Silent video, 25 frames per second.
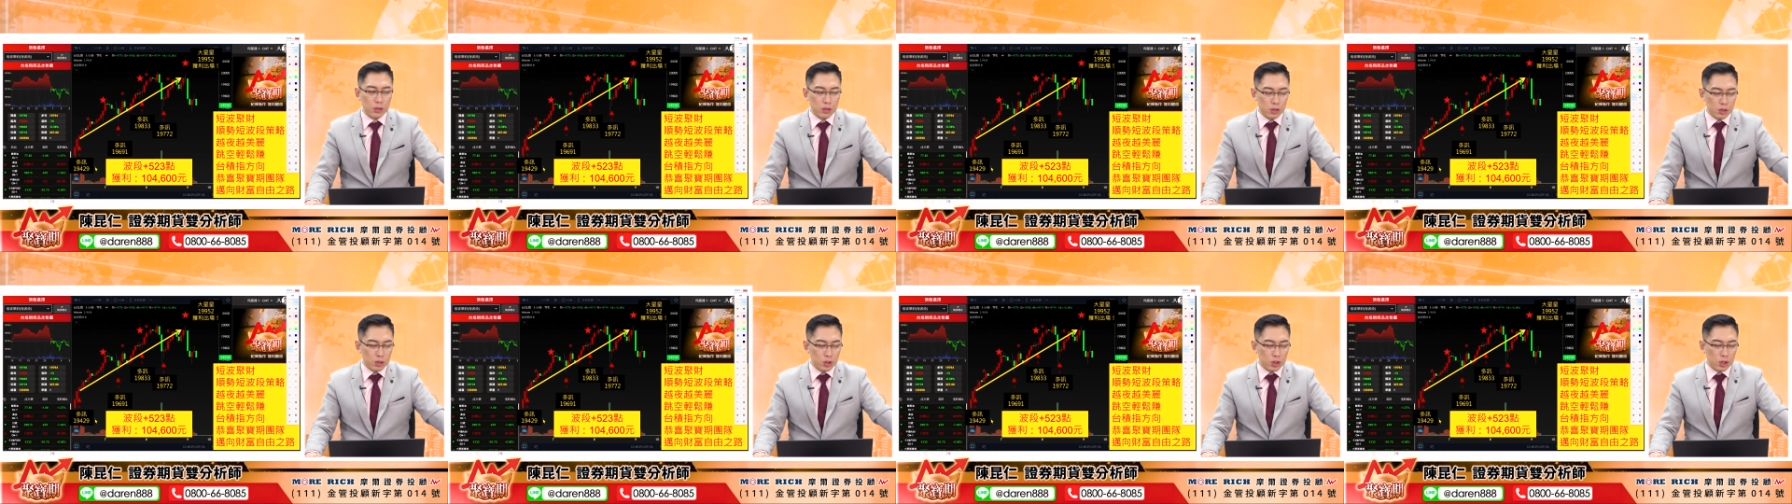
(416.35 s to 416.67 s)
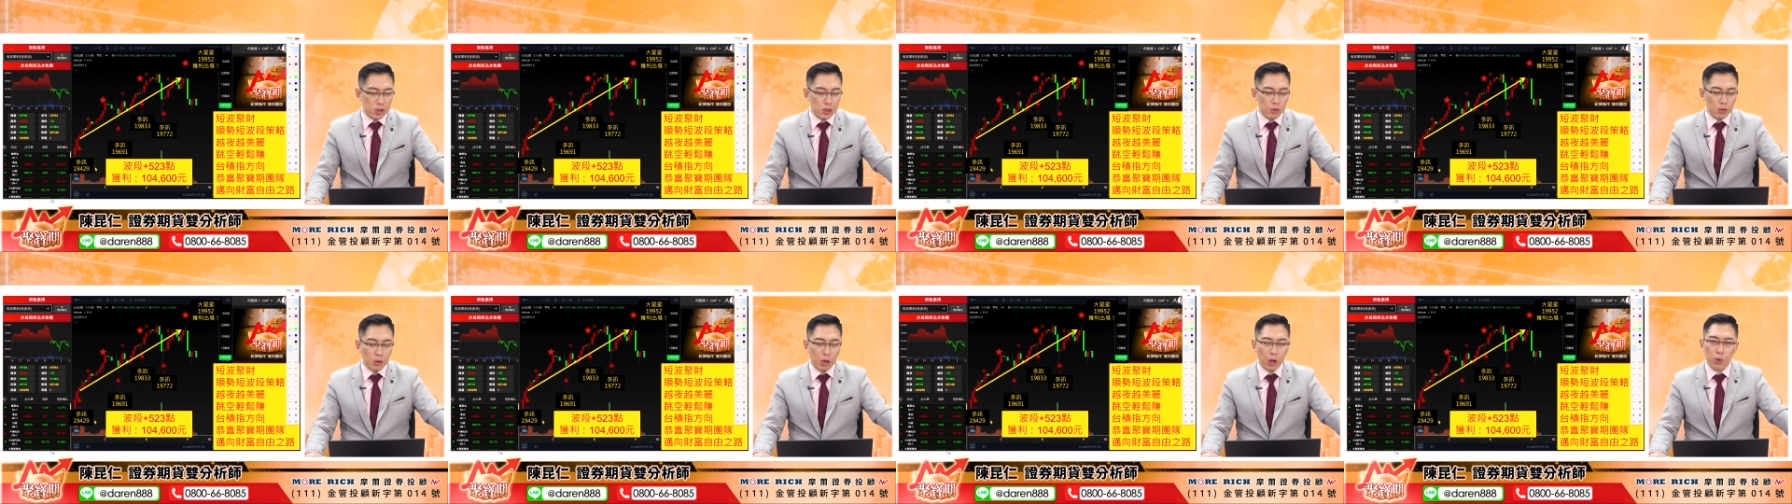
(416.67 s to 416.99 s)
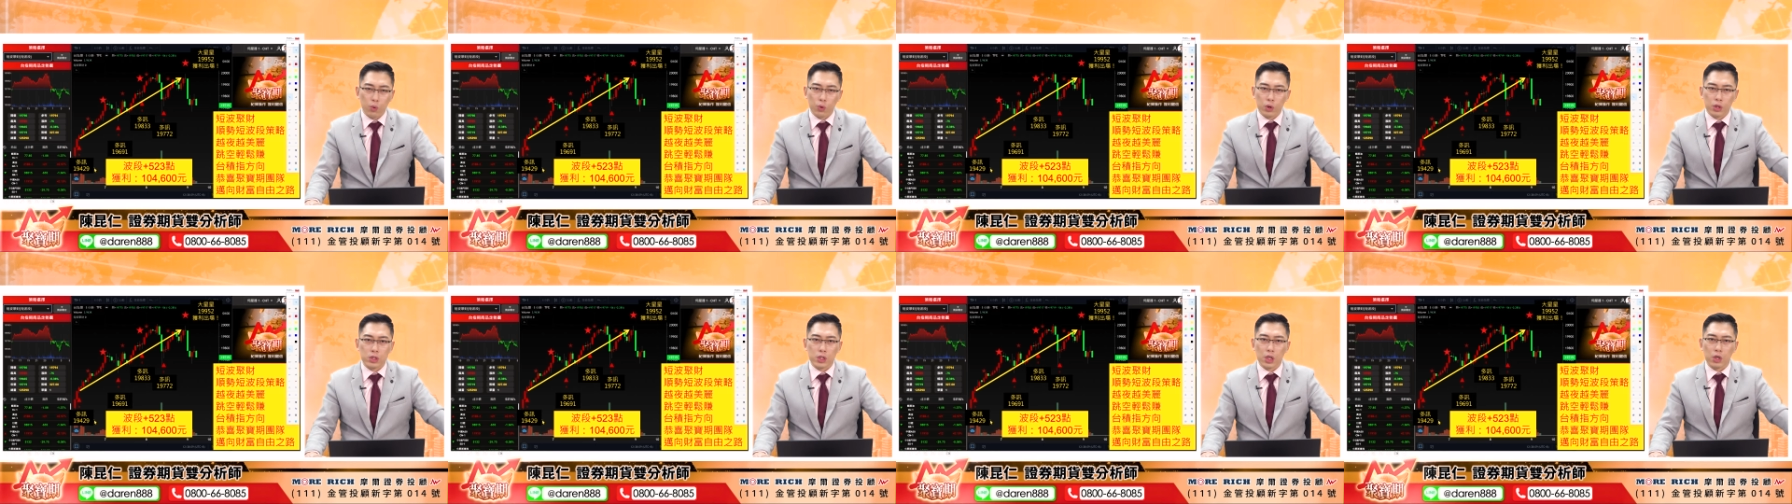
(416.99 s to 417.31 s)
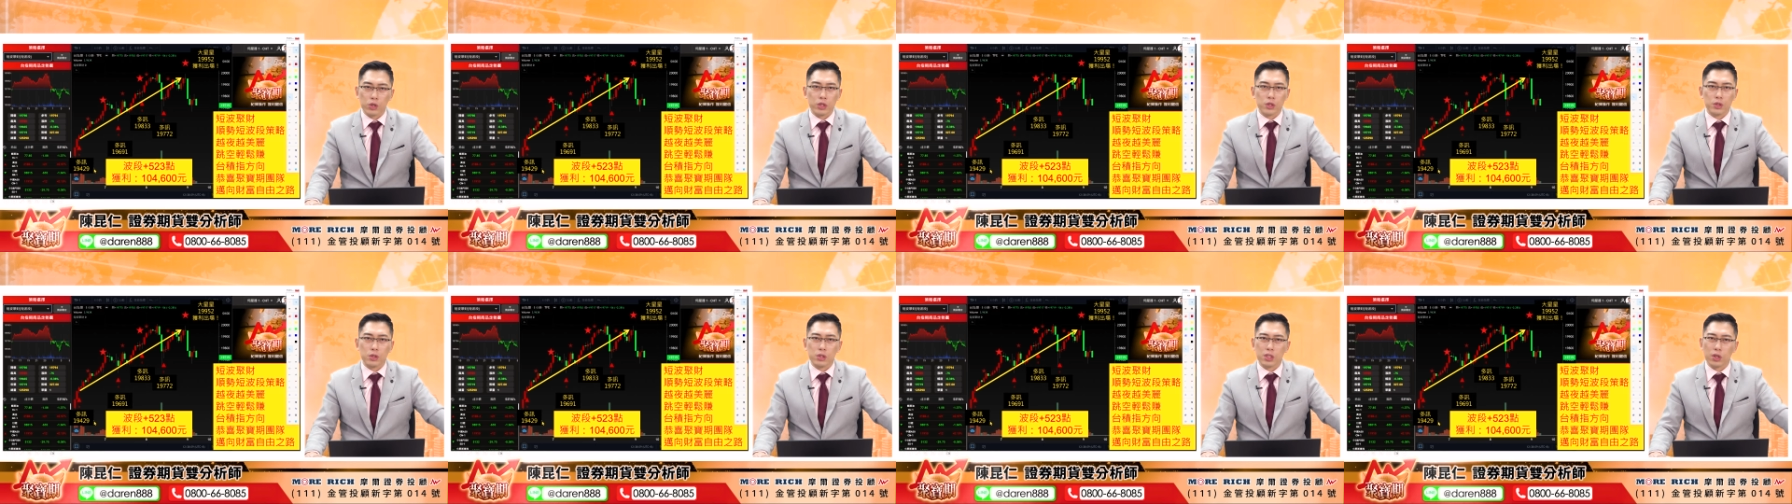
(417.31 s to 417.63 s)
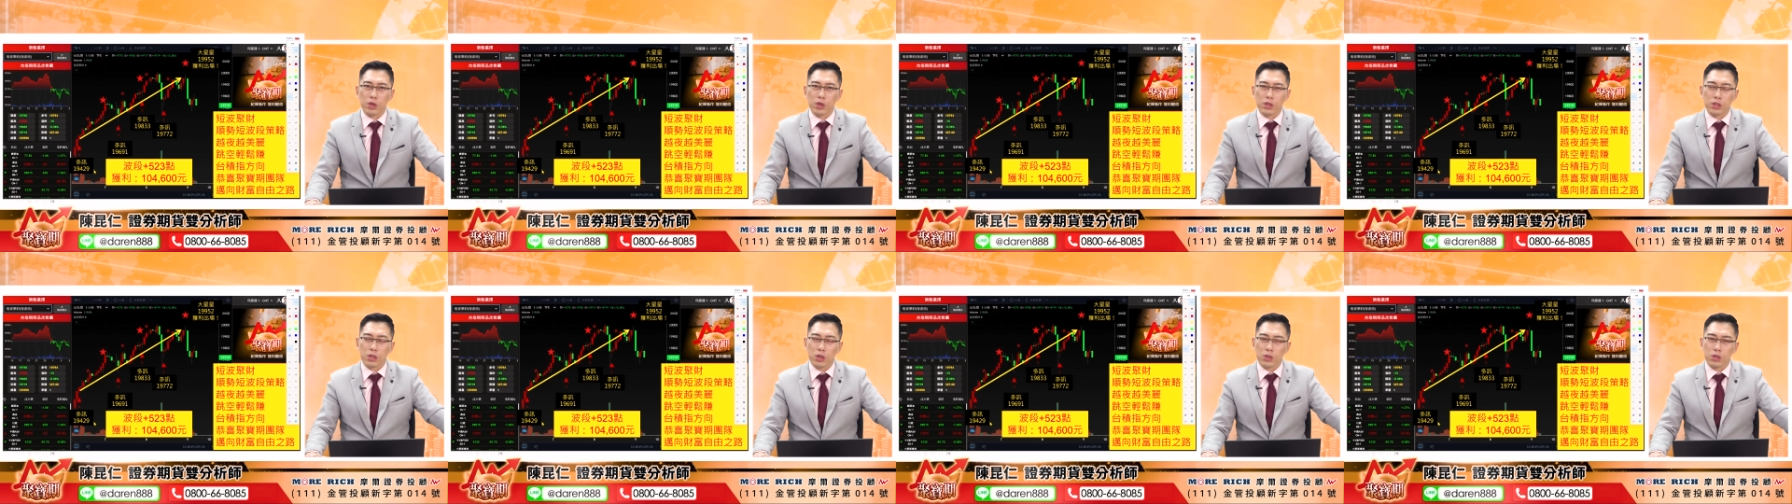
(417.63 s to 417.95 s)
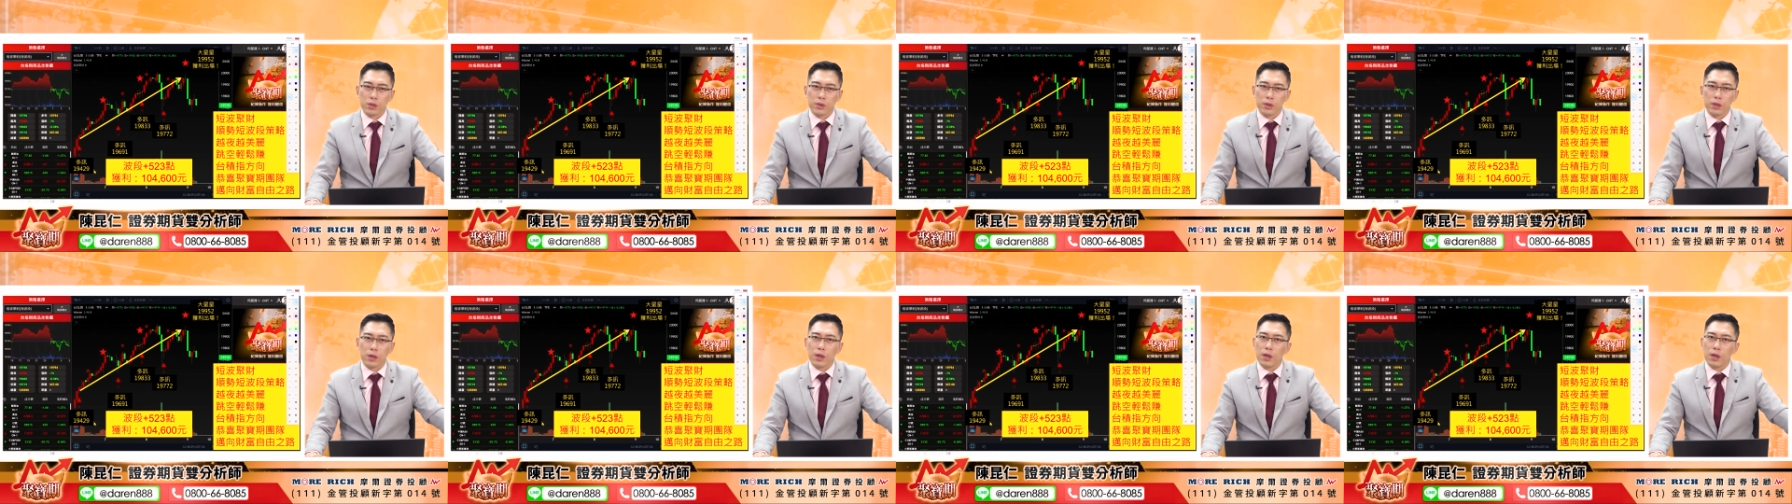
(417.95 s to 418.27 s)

资金的话，我也叫你叫叫你